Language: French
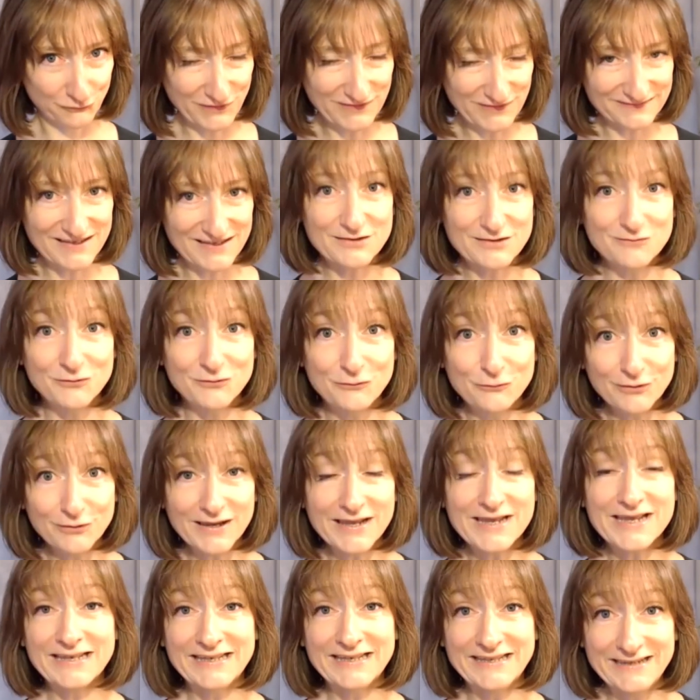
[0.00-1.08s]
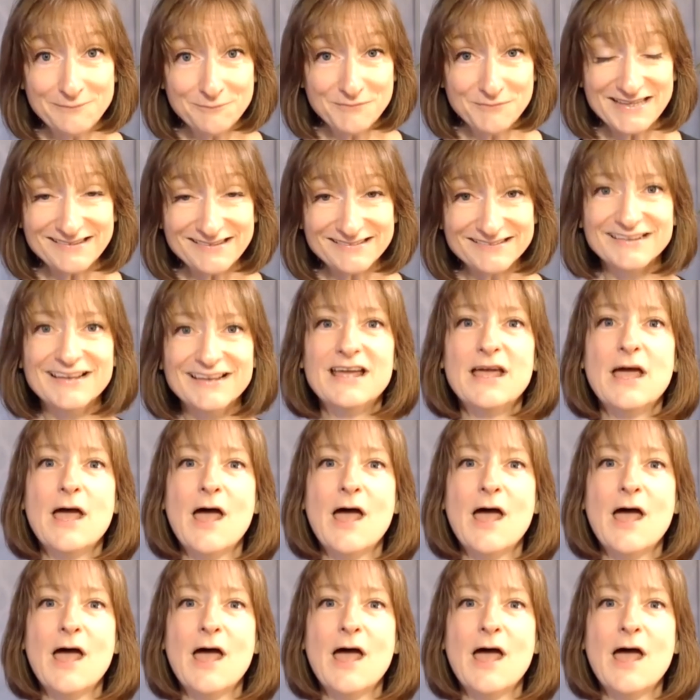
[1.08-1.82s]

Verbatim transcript: fixer une durée limite